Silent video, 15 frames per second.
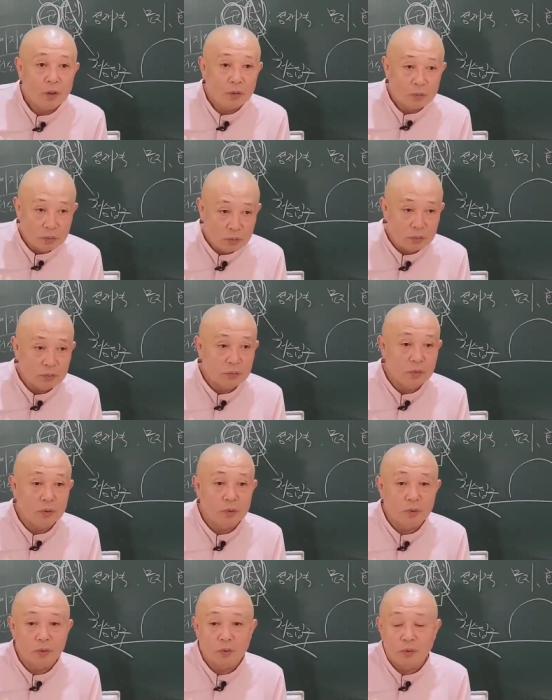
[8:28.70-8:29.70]
아, 그런 것도
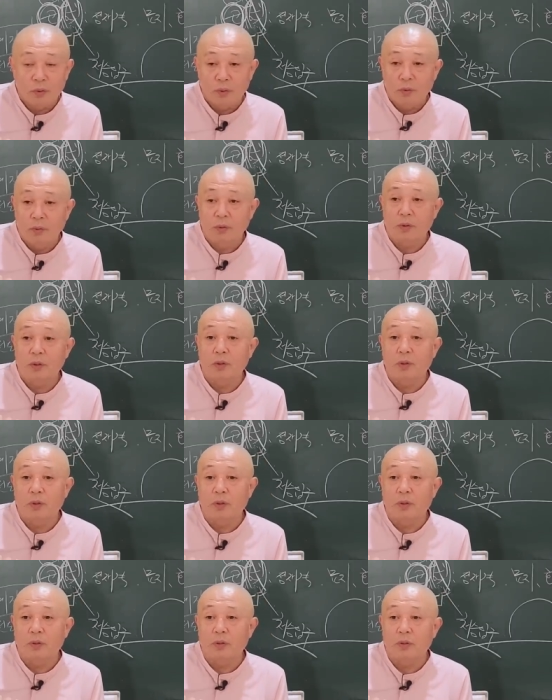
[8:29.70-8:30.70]
되고.
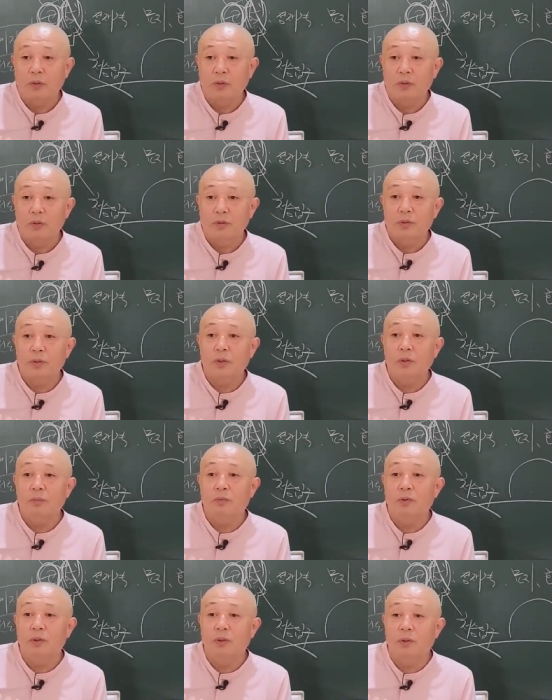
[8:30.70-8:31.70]
오케이.
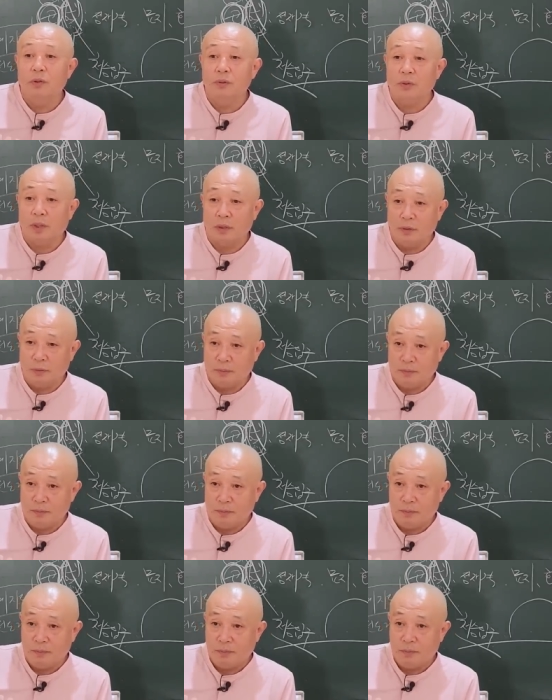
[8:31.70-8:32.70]
실버 산업.
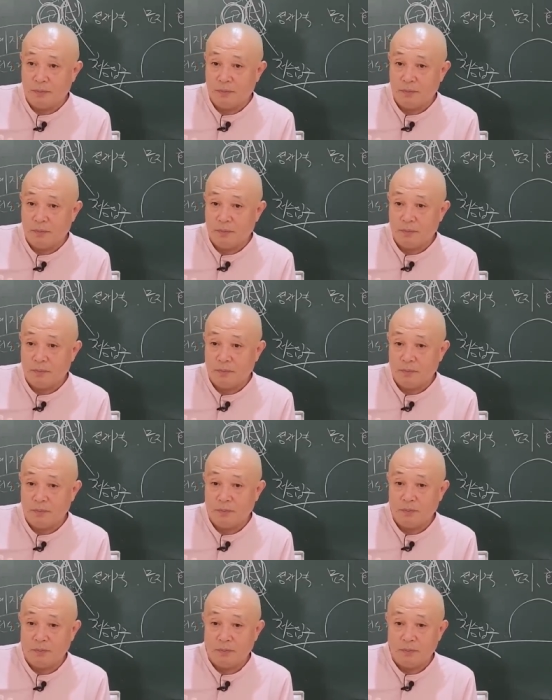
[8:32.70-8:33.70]

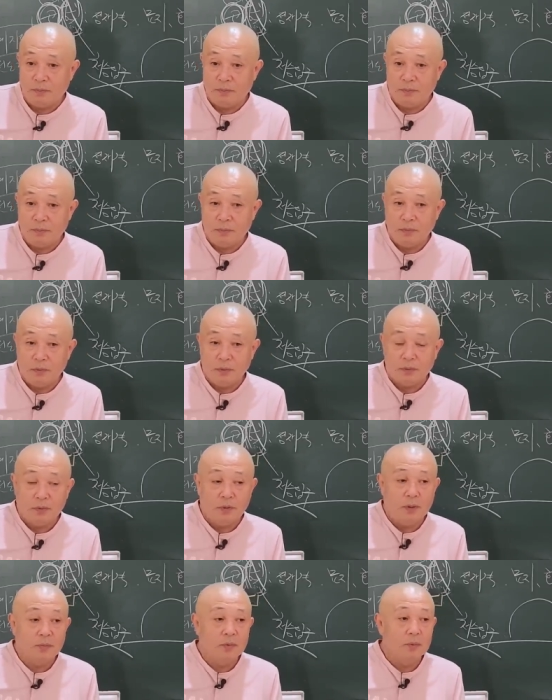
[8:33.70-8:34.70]
음.
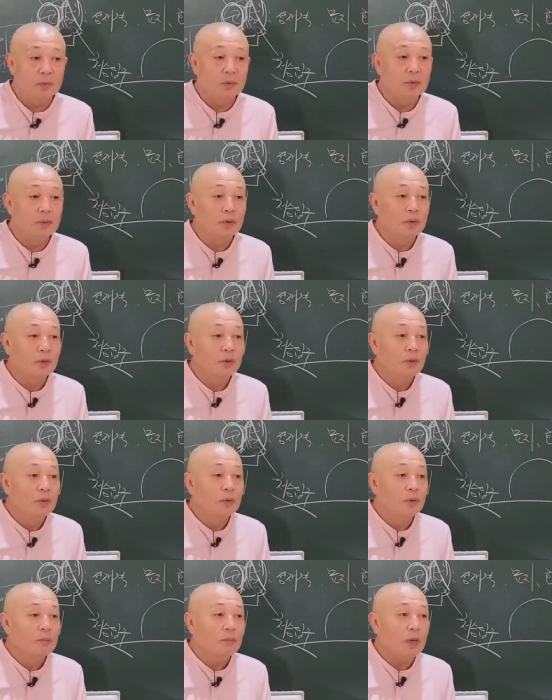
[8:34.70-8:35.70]
그 다음에 뭐,
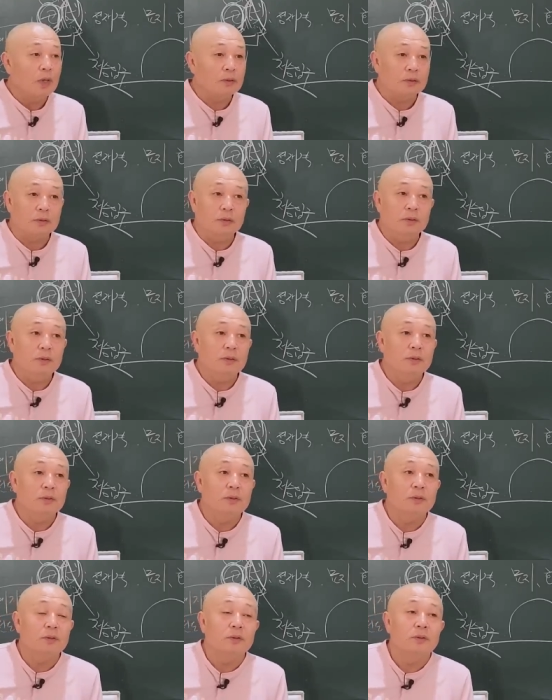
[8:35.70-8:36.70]

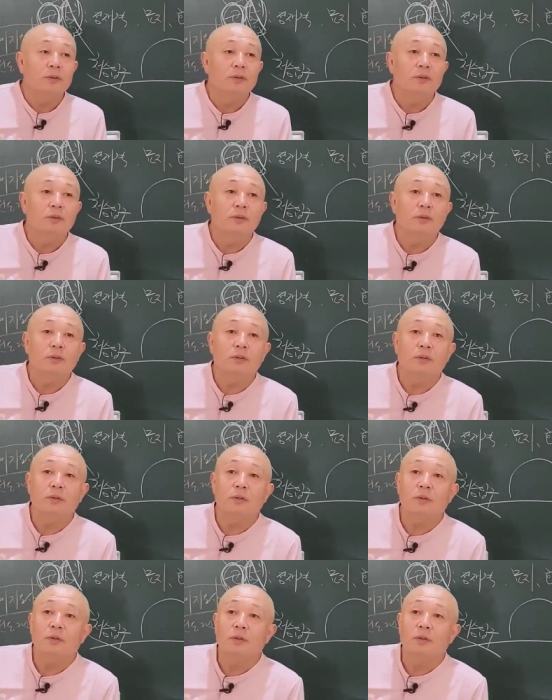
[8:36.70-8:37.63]
많지. 예.